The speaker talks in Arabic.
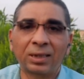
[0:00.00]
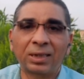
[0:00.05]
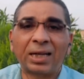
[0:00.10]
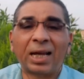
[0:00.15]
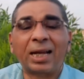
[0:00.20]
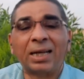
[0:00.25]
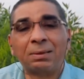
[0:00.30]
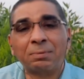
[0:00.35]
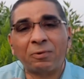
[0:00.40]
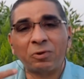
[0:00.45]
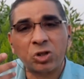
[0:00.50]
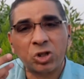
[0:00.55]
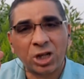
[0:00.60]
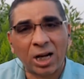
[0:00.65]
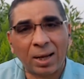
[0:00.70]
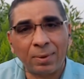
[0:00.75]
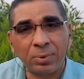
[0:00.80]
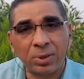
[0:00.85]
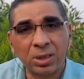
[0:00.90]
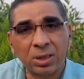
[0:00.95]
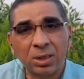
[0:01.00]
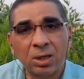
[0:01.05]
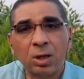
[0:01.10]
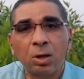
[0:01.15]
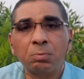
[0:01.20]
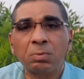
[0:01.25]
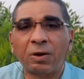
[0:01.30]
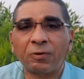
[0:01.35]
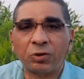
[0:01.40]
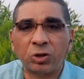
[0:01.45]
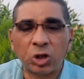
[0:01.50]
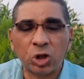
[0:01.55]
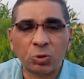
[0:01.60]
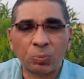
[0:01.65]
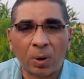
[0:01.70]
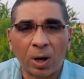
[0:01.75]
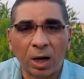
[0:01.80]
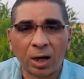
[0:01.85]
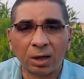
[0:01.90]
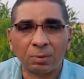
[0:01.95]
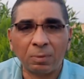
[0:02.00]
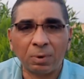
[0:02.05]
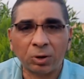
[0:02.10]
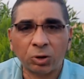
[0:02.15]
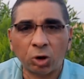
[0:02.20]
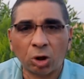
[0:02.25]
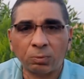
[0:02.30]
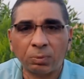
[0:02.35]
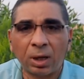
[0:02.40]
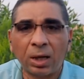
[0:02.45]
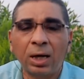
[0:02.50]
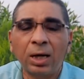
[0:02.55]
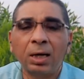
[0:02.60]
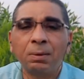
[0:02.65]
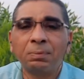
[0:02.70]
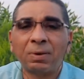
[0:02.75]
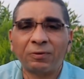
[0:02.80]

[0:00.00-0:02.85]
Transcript: لان مفيش شمس مفيش بخر من التربه